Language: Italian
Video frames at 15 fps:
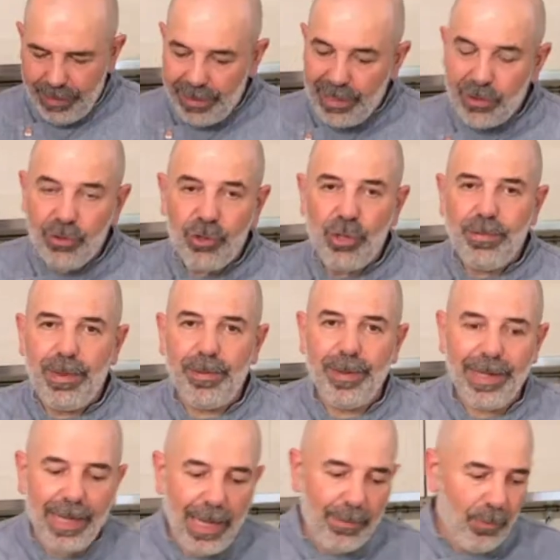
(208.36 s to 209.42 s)
adesso ci
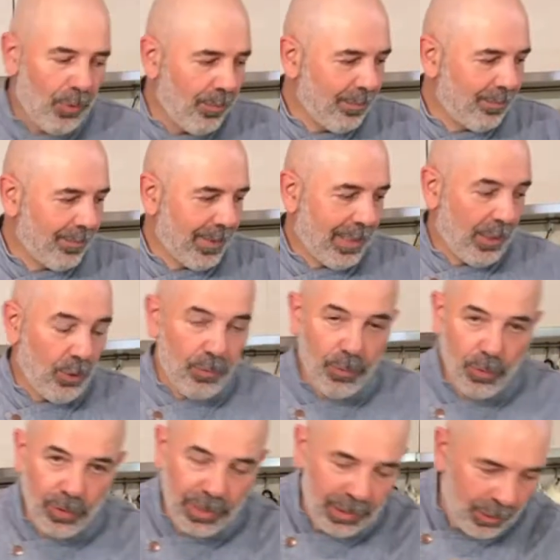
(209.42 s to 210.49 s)
prepariamo, che non vi ho
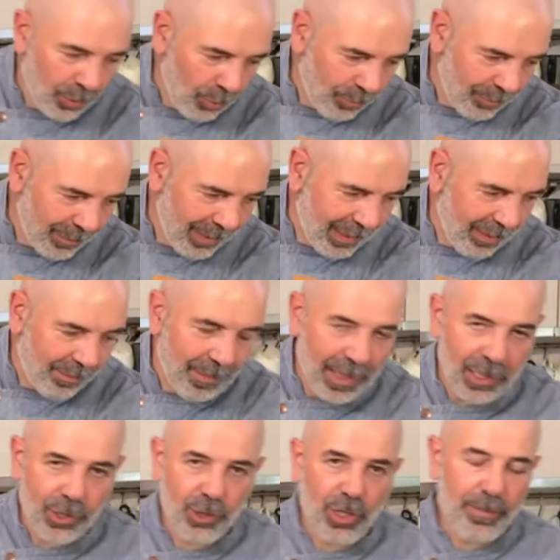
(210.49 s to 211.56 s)
detto, la
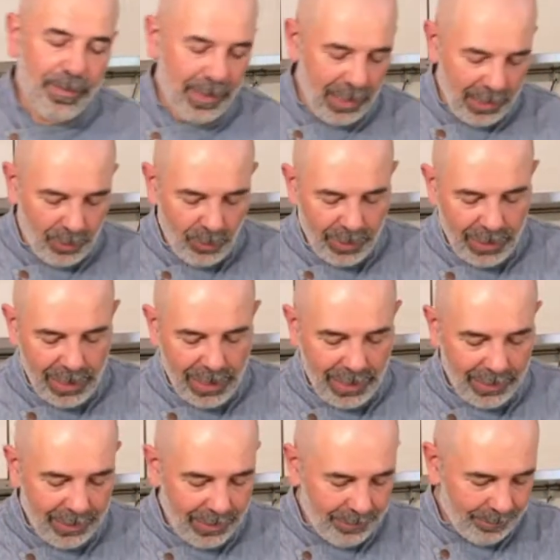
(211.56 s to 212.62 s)
farcia per le
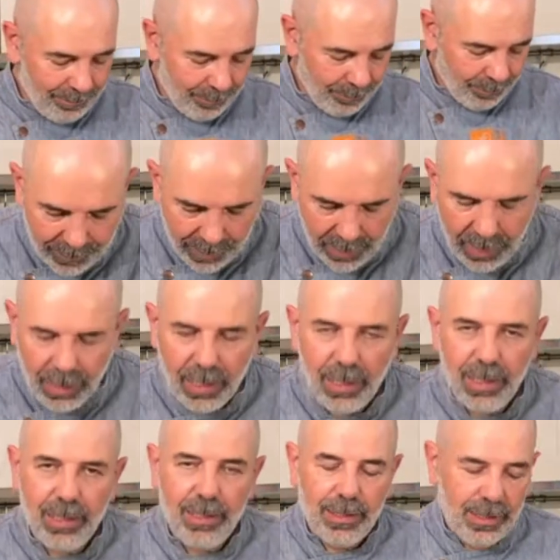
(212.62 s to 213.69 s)
conchigliette.
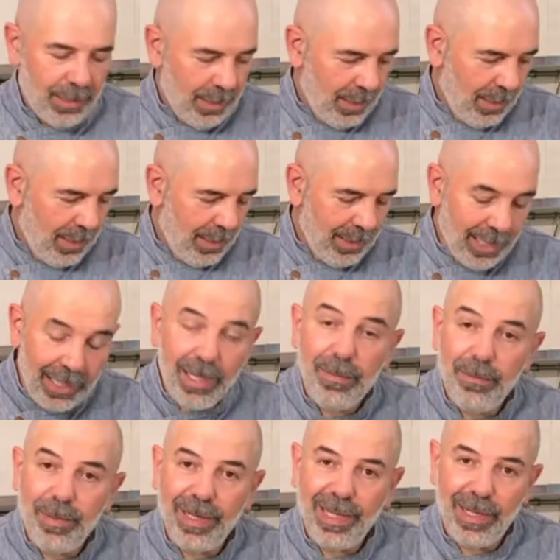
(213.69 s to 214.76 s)
Le
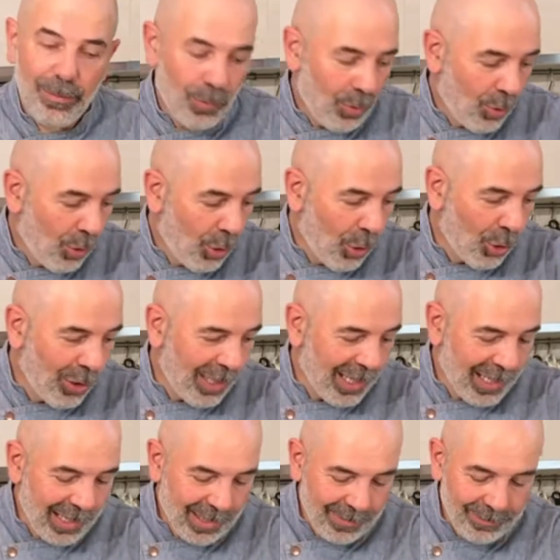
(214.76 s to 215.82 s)
riempiremo con
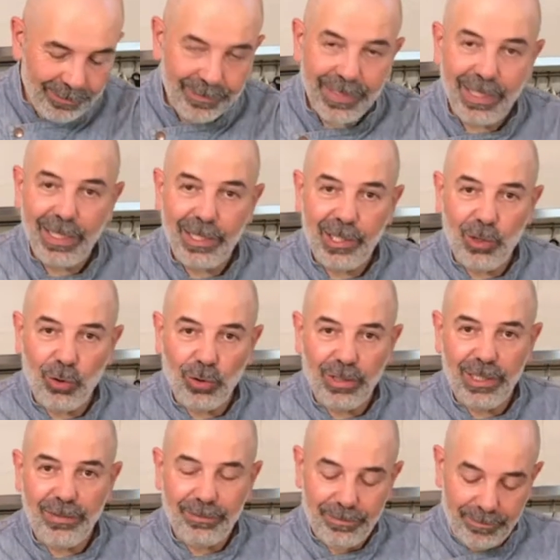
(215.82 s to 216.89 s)
eh, della
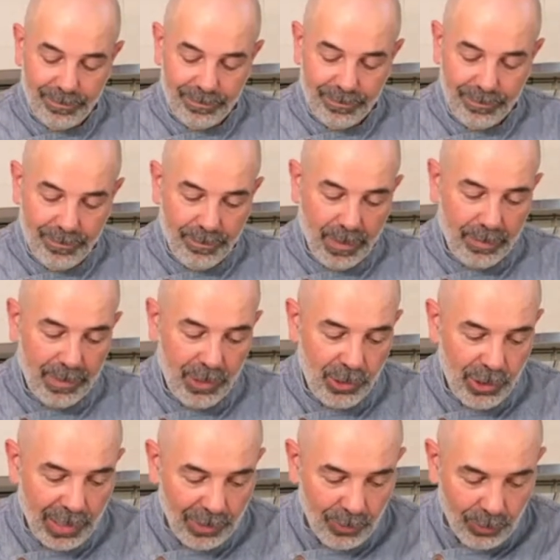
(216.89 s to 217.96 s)
ricotta,
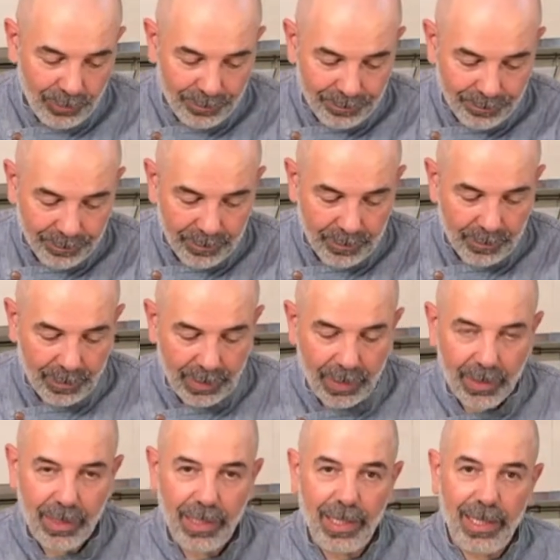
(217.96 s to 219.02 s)
parmigiano
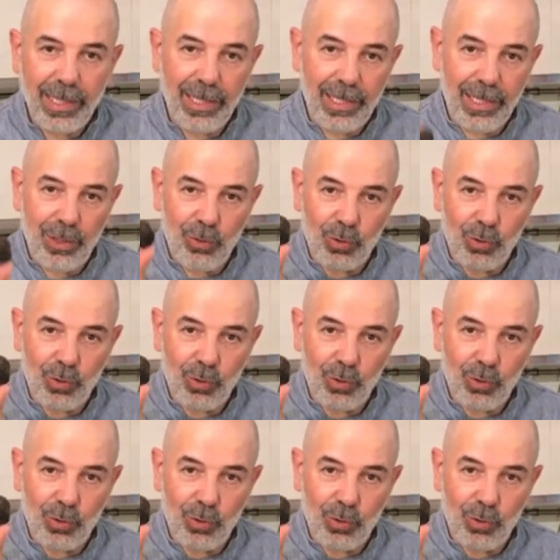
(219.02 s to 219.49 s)
e lo